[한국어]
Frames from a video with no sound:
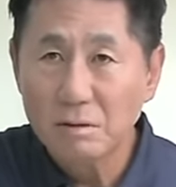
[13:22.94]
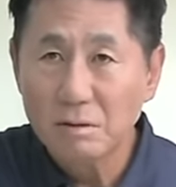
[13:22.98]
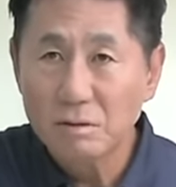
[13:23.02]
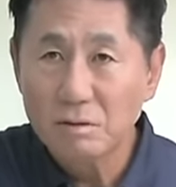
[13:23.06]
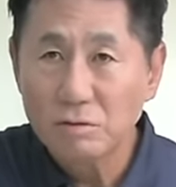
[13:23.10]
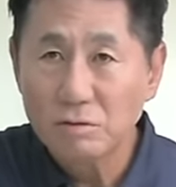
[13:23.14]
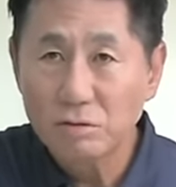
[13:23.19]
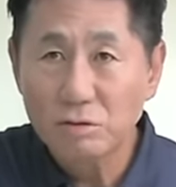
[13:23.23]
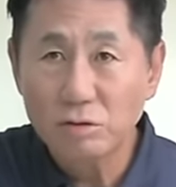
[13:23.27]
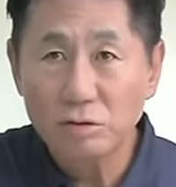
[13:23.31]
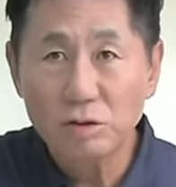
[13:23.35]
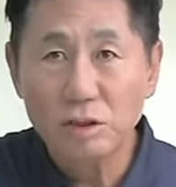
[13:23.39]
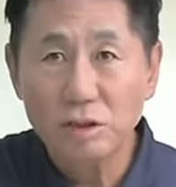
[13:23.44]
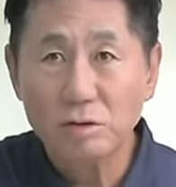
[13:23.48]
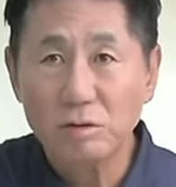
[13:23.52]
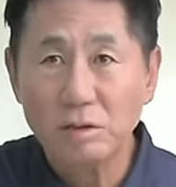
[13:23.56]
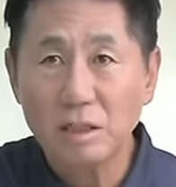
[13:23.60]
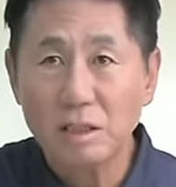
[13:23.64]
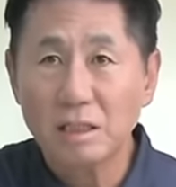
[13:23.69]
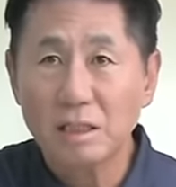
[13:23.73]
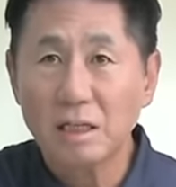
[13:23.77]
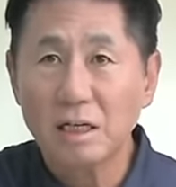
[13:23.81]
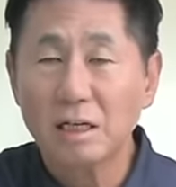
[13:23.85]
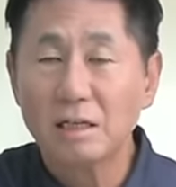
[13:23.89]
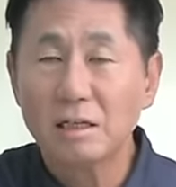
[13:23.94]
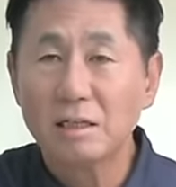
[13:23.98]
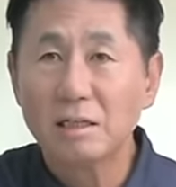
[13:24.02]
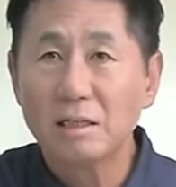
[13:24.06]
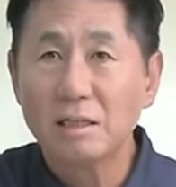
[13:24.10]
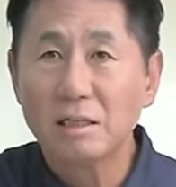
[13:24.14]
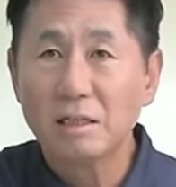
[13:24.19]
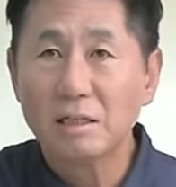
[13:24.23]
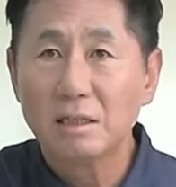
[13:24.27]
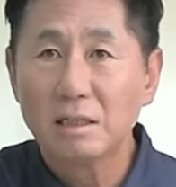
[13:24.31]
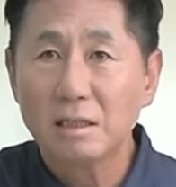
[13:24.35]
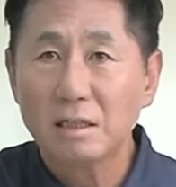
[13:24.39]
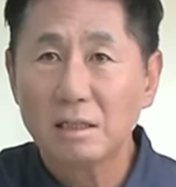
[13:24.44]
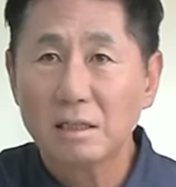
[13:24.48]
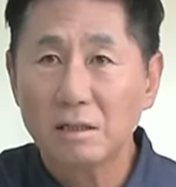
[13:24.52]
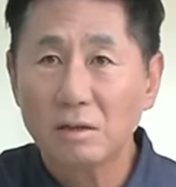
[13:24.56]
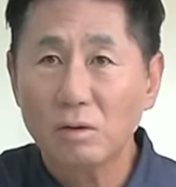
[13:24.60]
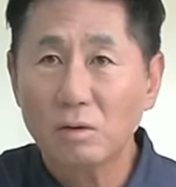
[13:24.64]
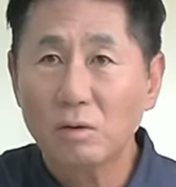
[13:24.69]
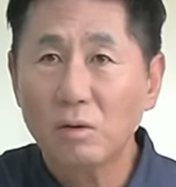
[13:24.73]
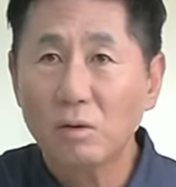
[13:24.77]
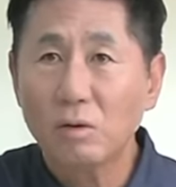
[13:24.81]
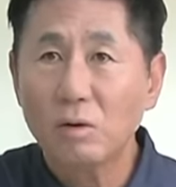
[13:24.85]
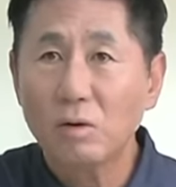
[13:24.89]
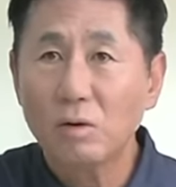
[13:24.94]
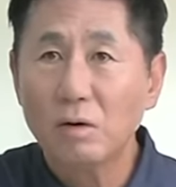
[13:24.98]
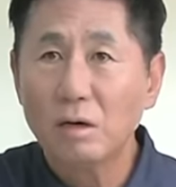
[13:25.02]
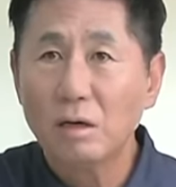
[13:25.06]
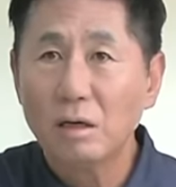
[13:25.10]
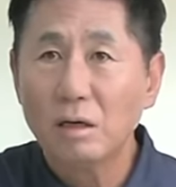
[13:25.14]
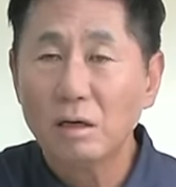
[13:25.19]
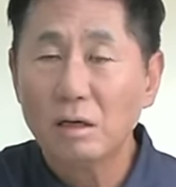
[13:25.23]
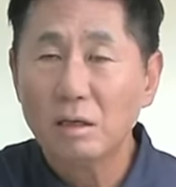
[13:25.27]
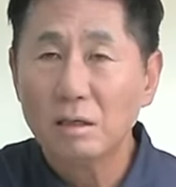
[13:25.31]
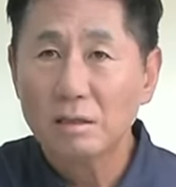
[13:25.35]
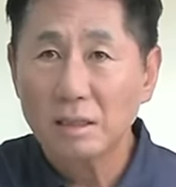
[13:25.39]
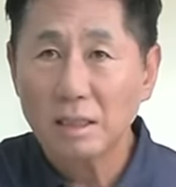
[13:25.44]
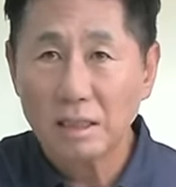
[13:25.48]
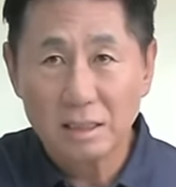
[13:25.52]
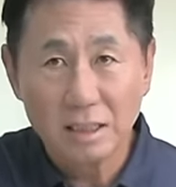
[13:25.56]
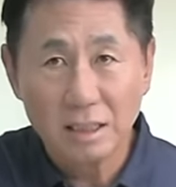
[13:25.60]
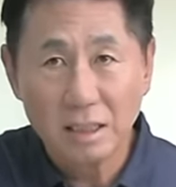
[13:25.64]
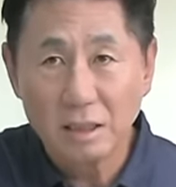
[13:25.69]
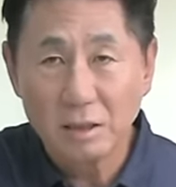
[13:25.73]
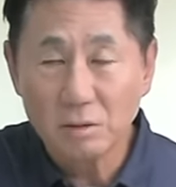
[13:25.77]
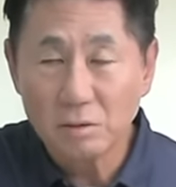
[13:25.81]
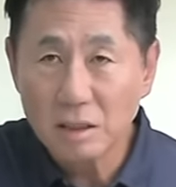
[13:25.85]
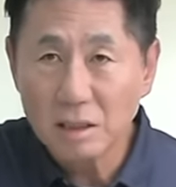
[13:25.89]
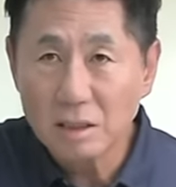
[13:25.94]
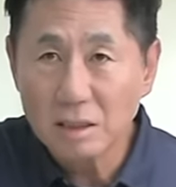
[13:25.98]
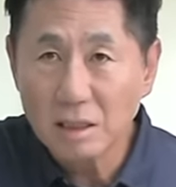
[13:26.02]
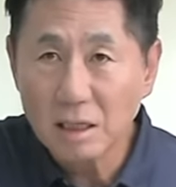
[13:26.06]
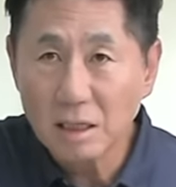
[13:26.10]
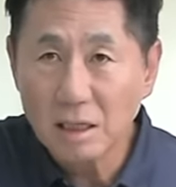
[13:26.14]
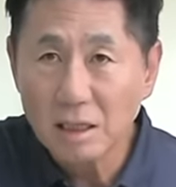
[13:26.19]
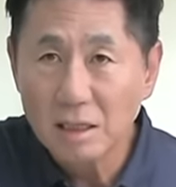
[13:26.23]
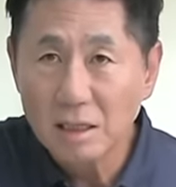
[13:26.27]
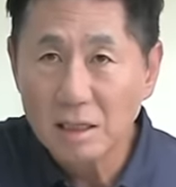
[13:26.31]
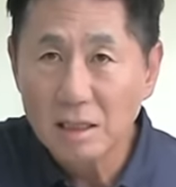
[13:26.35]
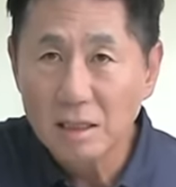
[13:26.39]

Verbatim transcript: 굳어지고 있다. 그리고 나타나고 있다.